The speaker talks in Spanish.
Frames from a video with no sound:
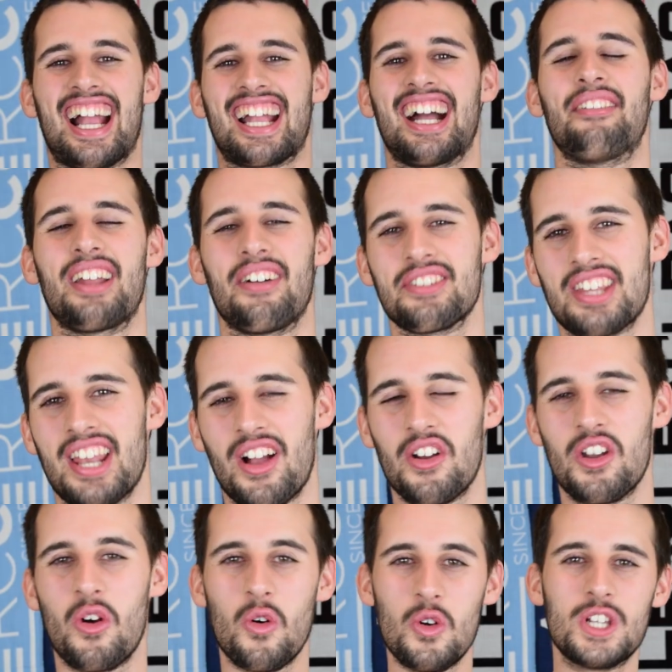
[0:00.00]
la cabra, vamos ahora
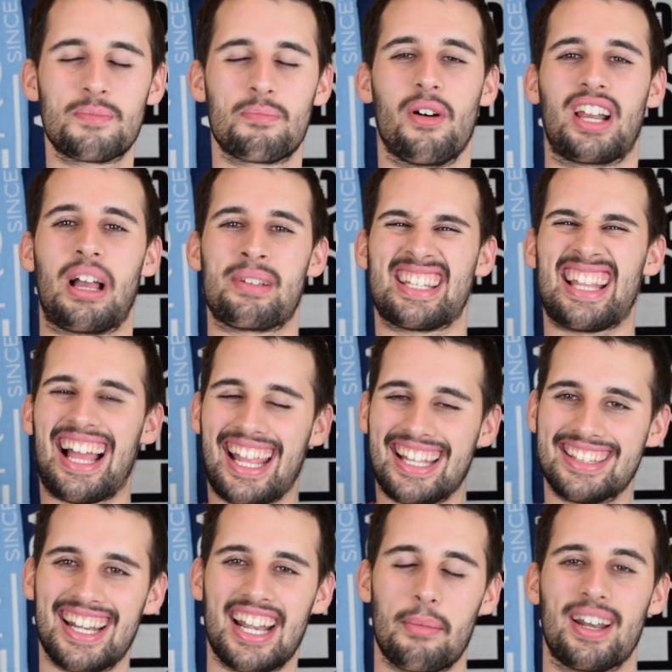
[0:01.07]
con Ulsport, camiseta
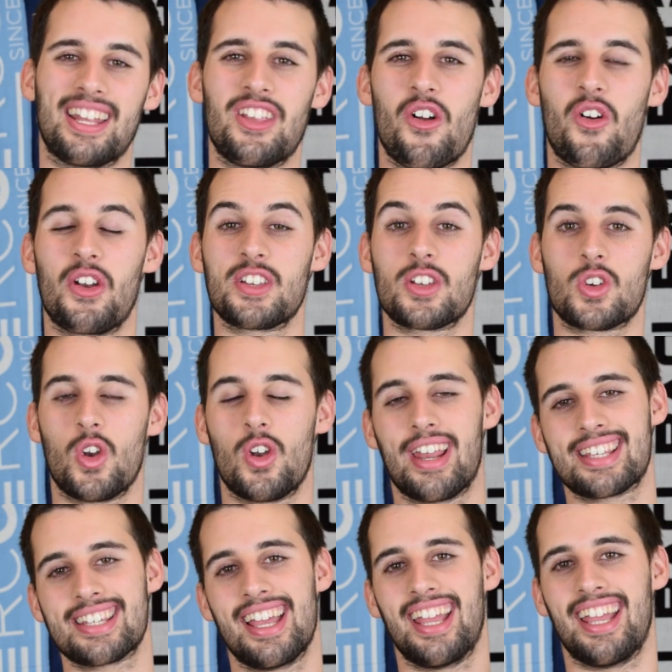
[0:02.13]
entera en amarillo con esos
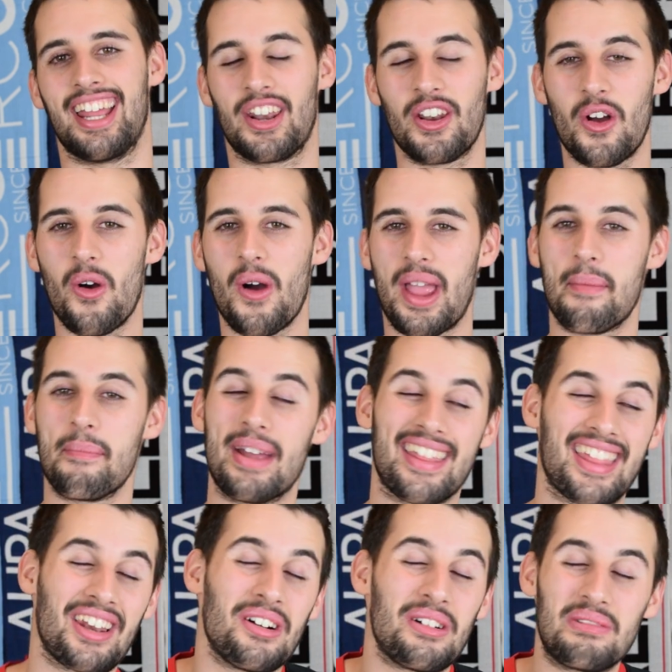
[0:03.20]
colores en rojo, en
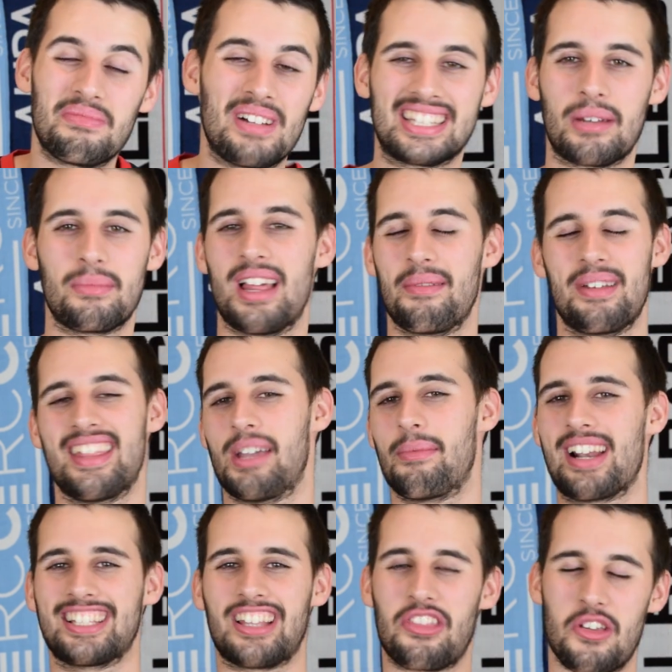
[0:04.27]
verde, no me termina a mí de
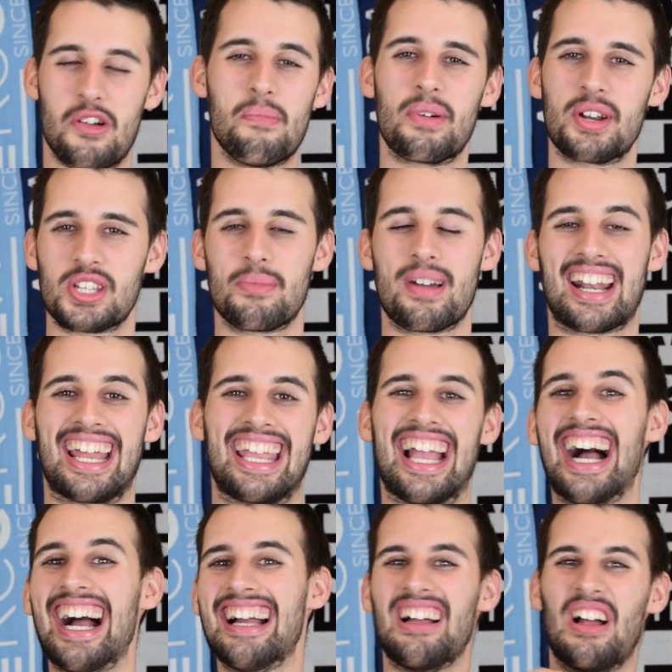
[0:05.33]
llamar la atención, por eso me
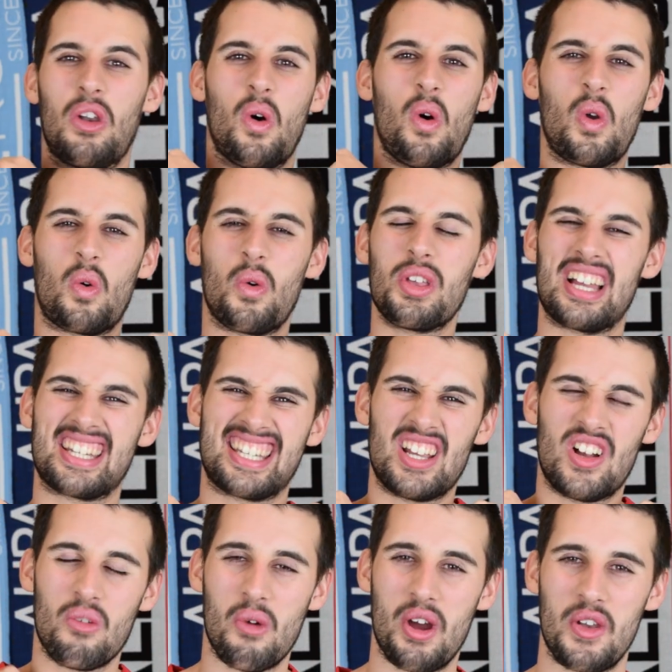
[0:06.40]
reía, luego el cuello así
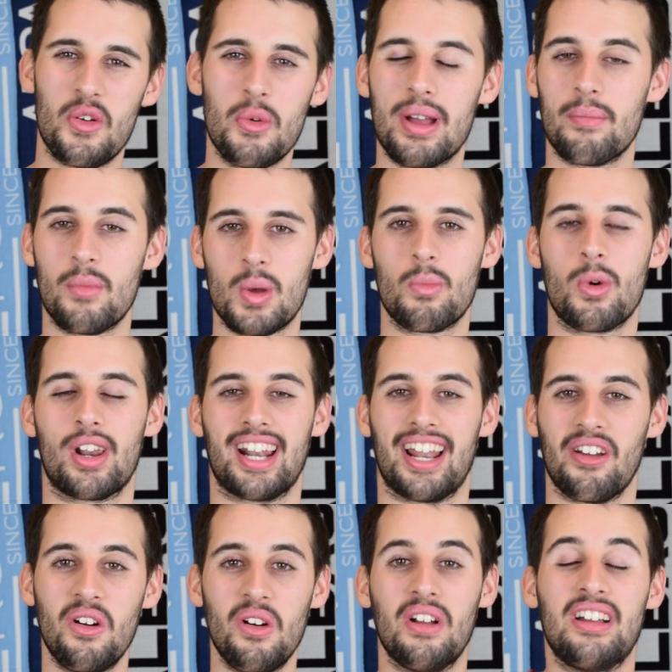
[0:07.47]
como en nube, muy muy
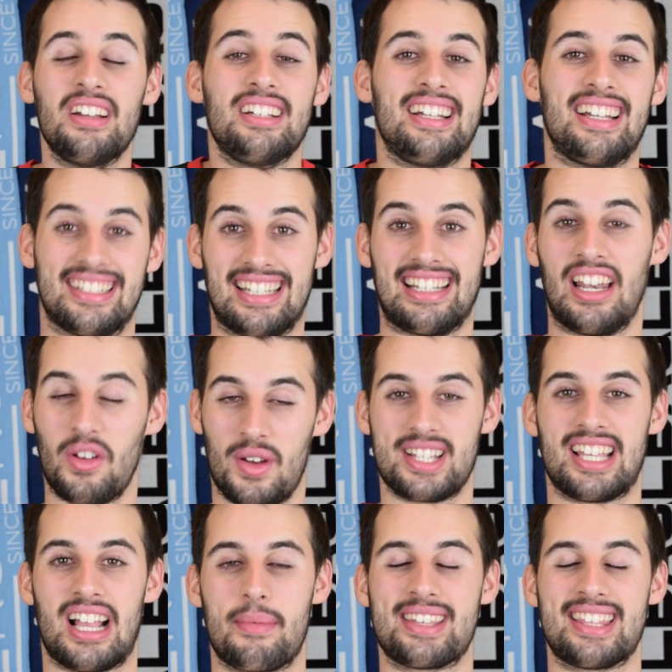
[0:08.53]
raro, está claro que
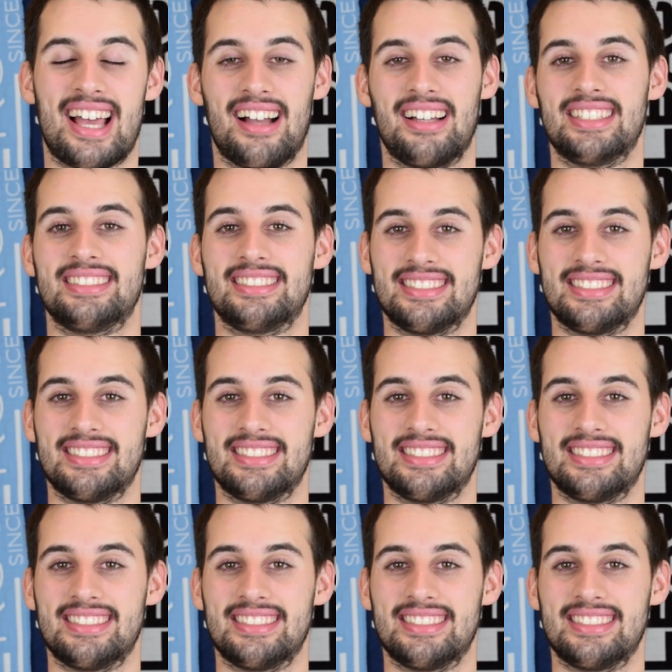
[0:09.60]
esta camiseta